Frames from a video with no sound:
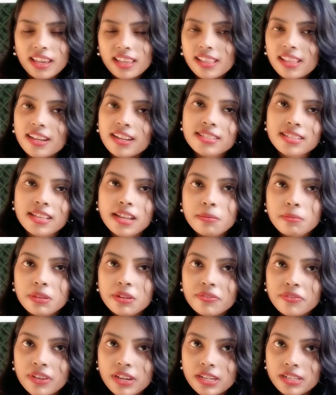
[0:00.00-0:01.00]
ఏదైనా సరే
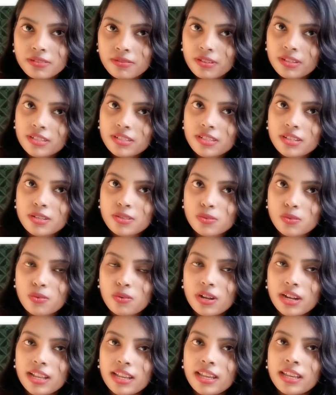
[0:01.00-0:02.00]
మీరు ఫేస్ వాష్
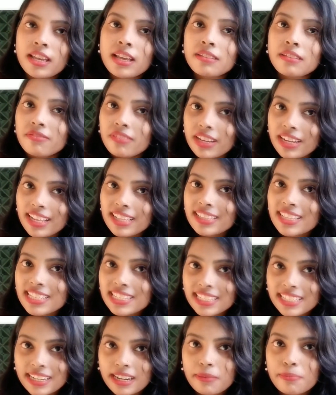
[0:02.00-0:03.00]
చేసుకోండి వీలైతే
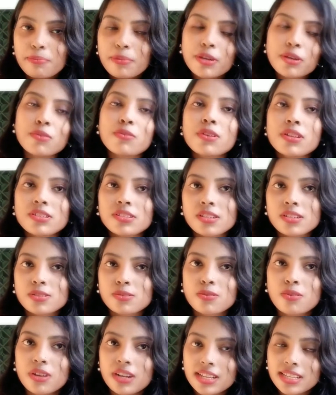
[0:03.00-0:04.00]
స్క్రబ్బింగ్ కూడా
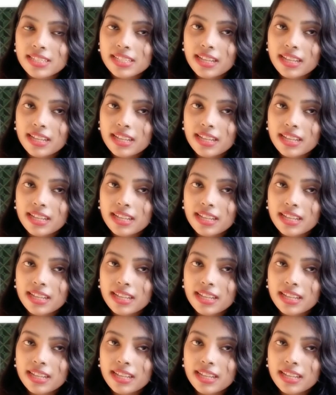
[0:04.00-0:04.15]
చేసుకోండి